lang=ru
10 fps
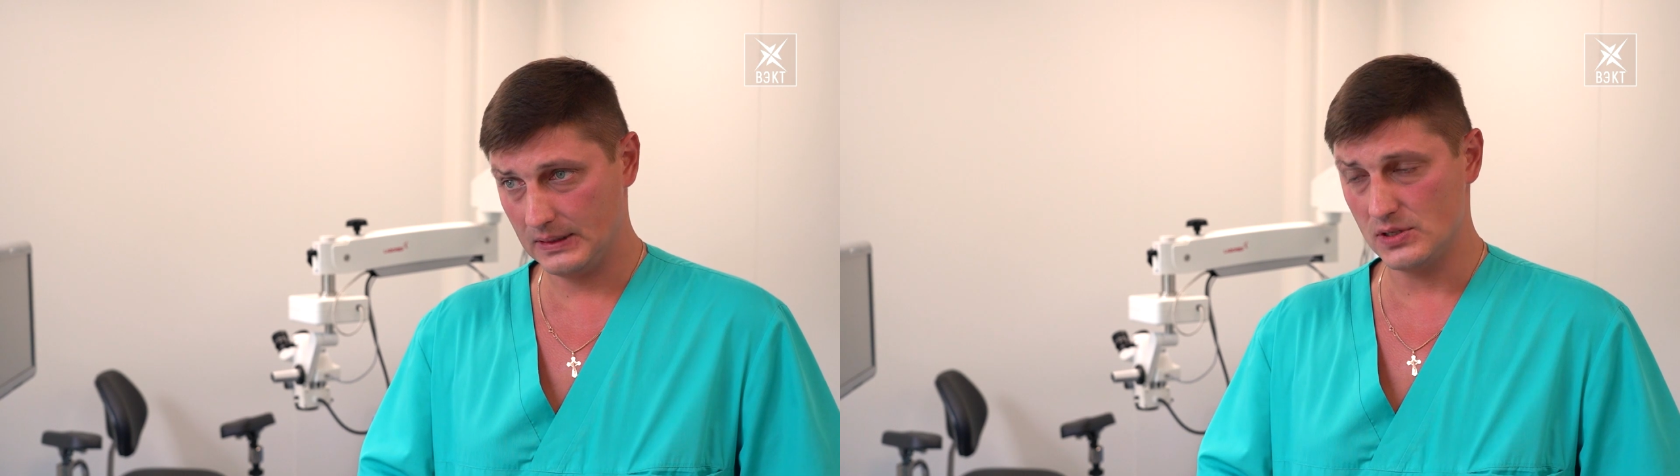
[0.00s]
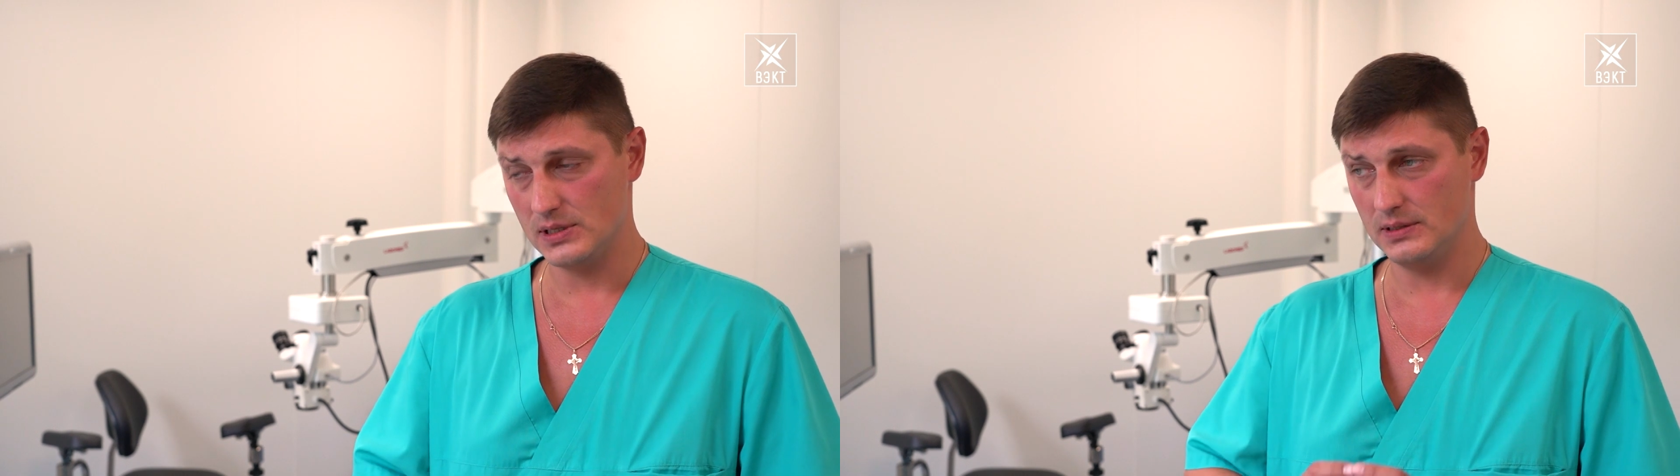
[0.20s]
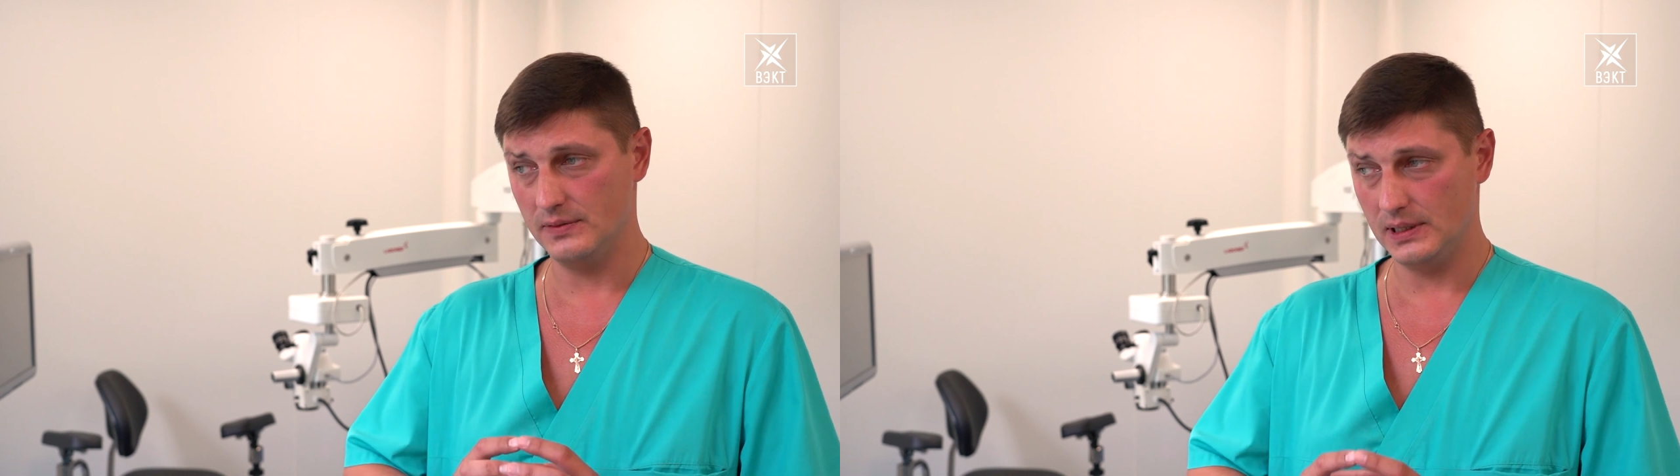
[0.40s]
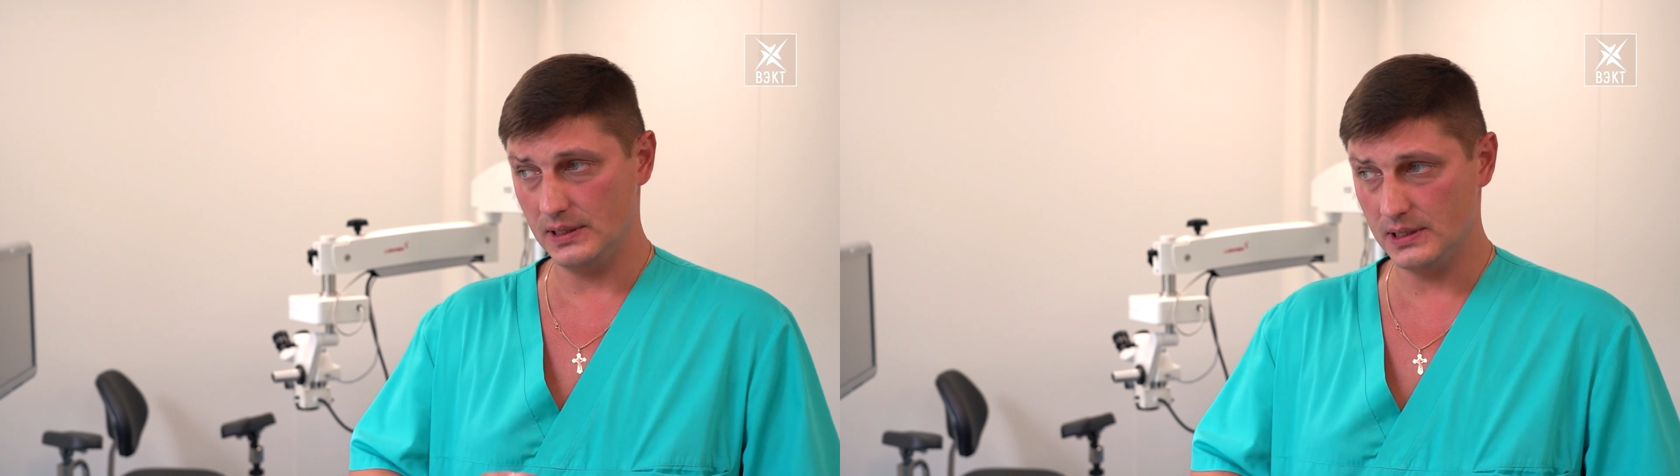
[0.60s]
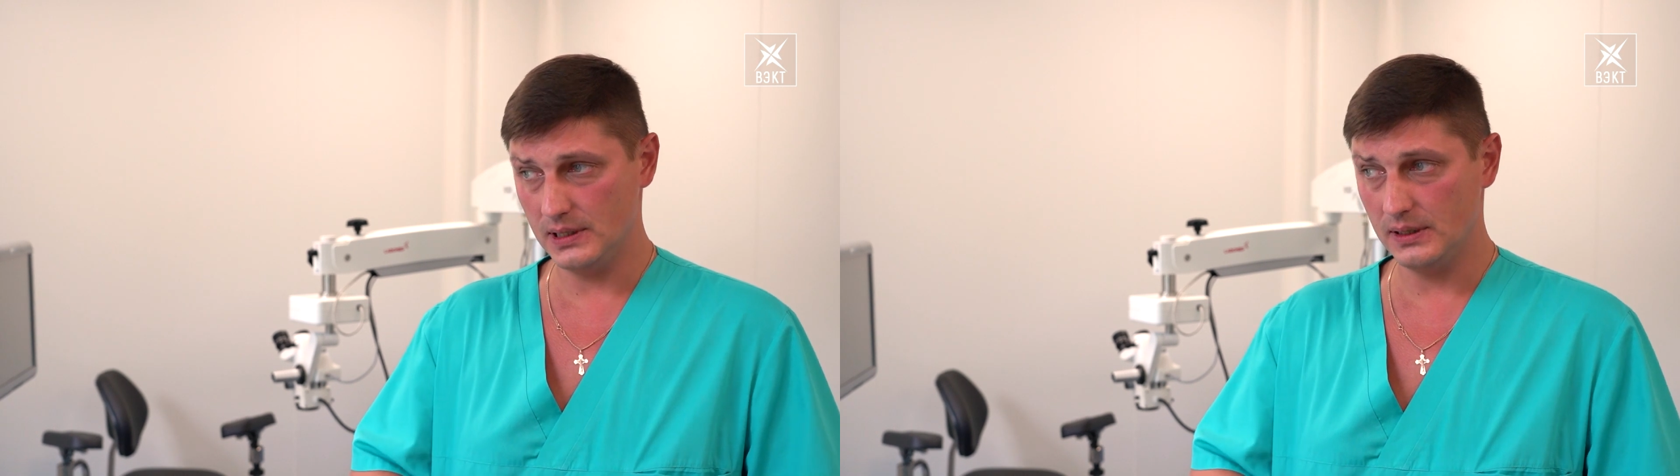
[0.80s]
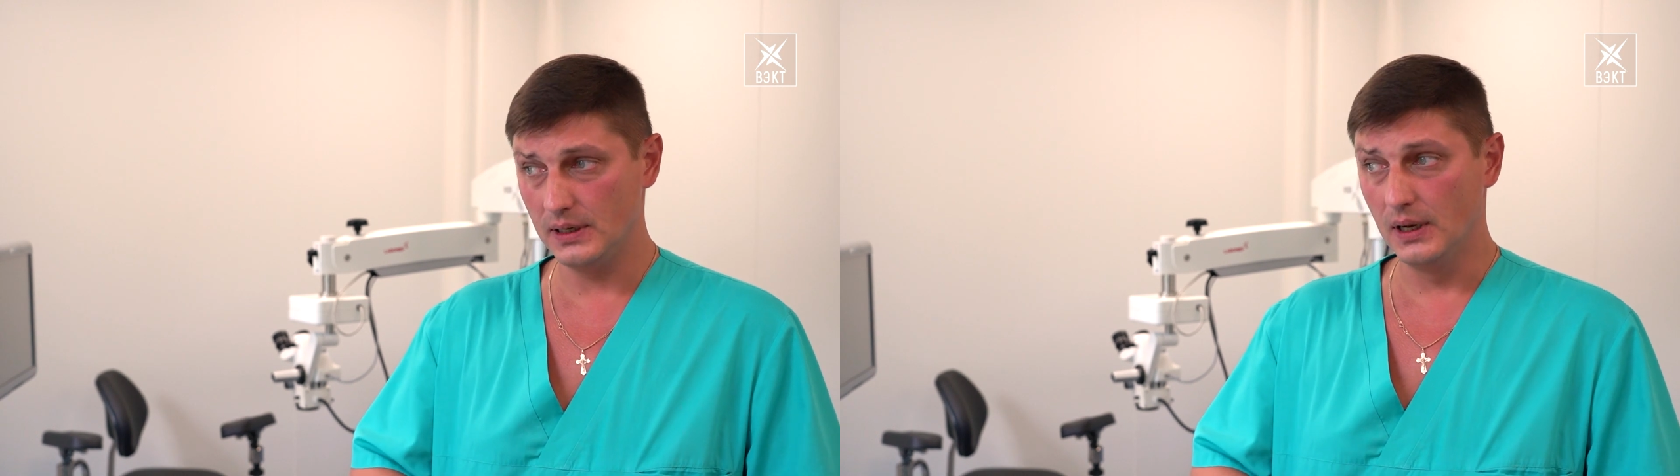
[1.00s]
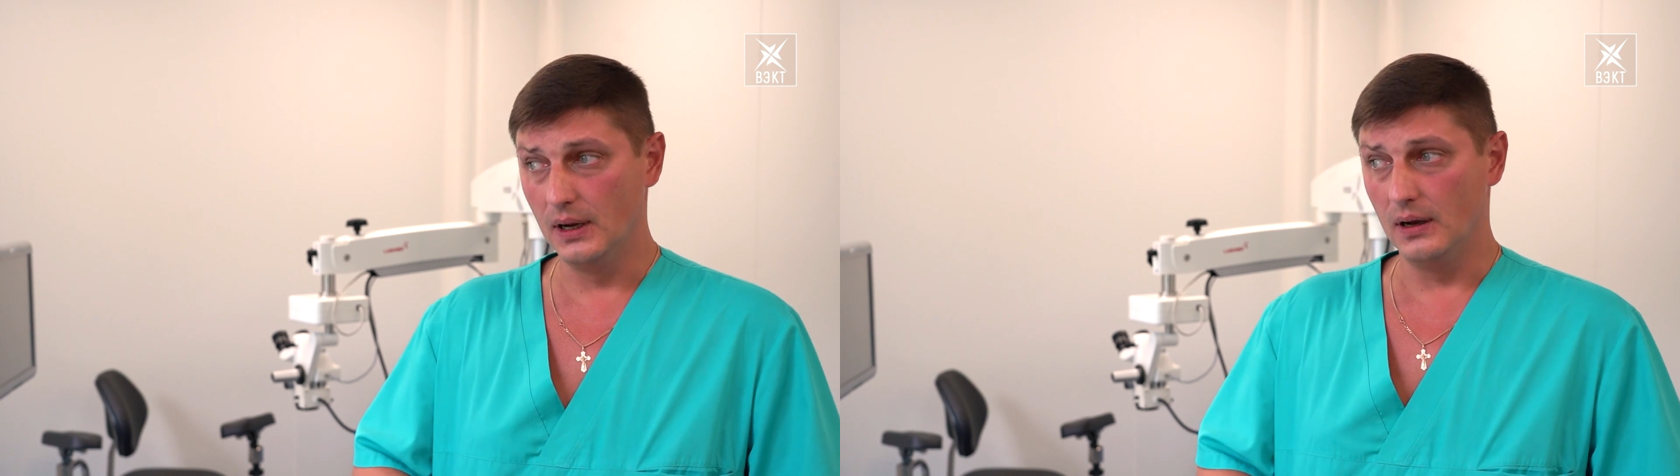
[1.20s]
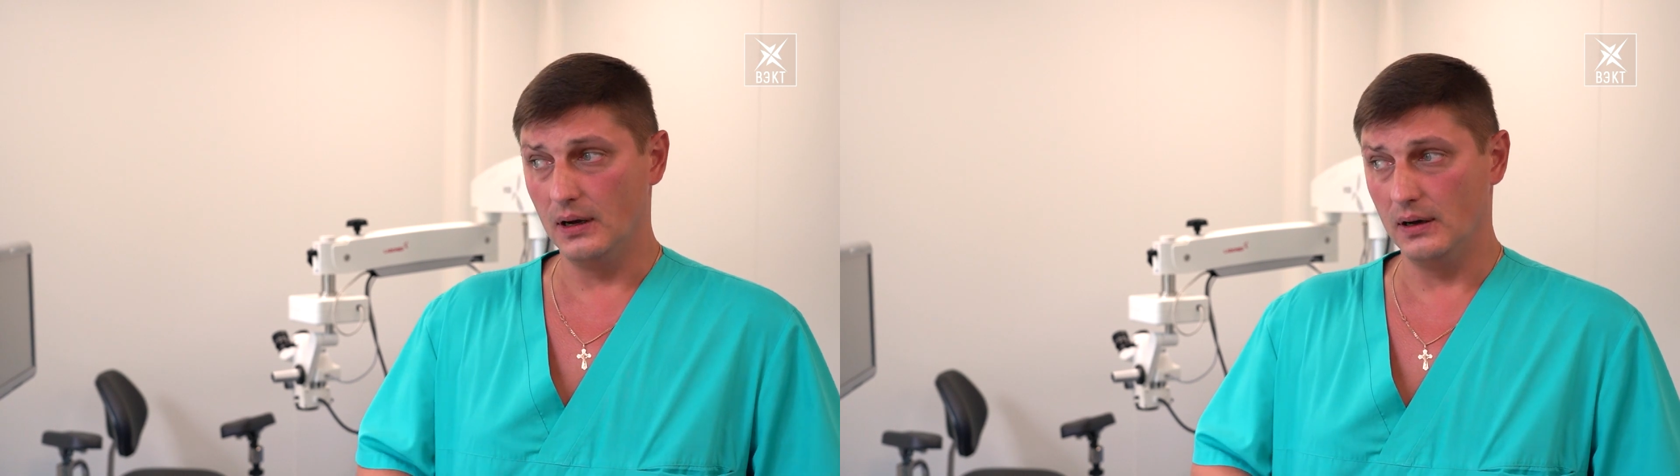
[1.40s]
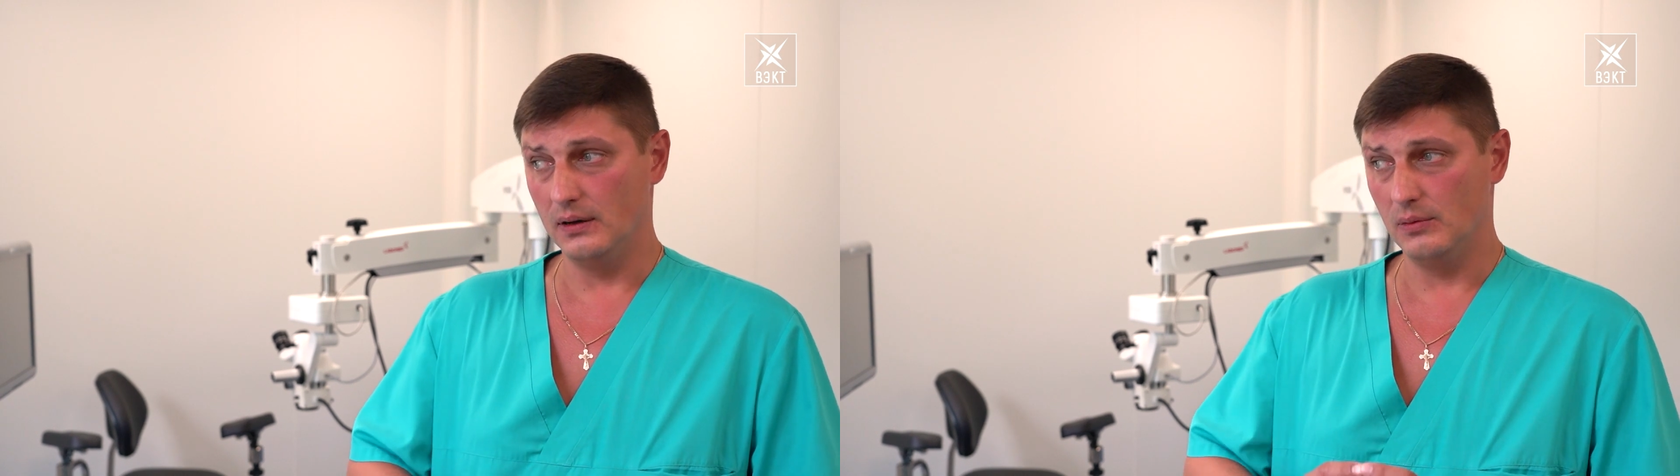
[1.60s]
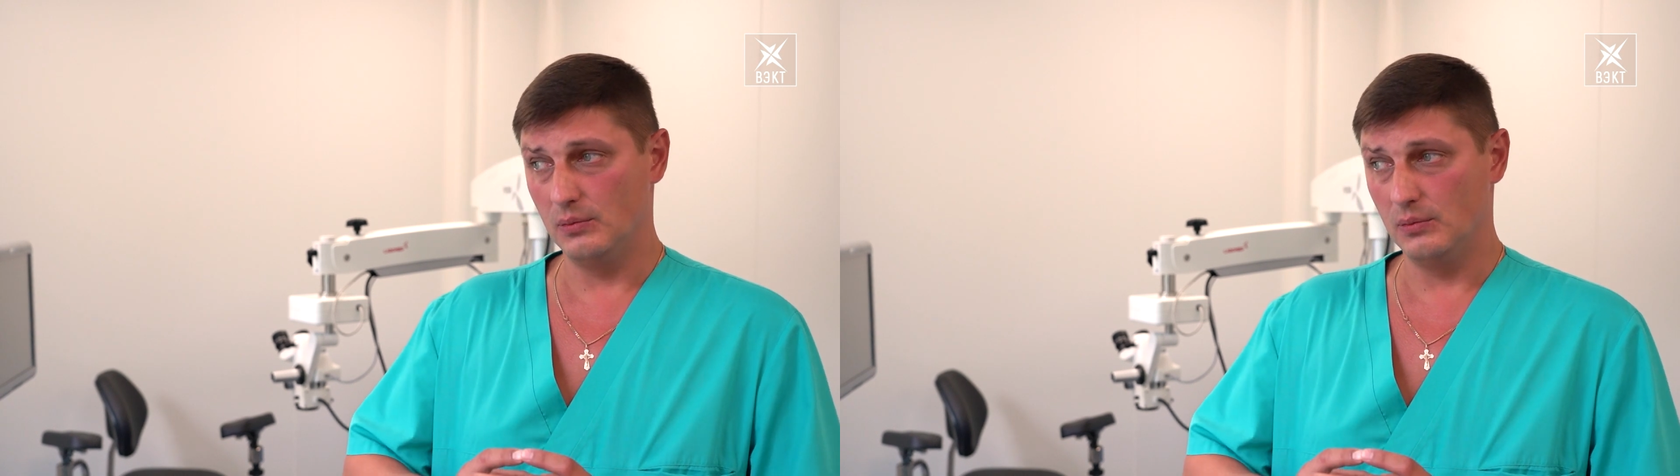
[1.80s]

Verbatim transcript: Через 2 недели э,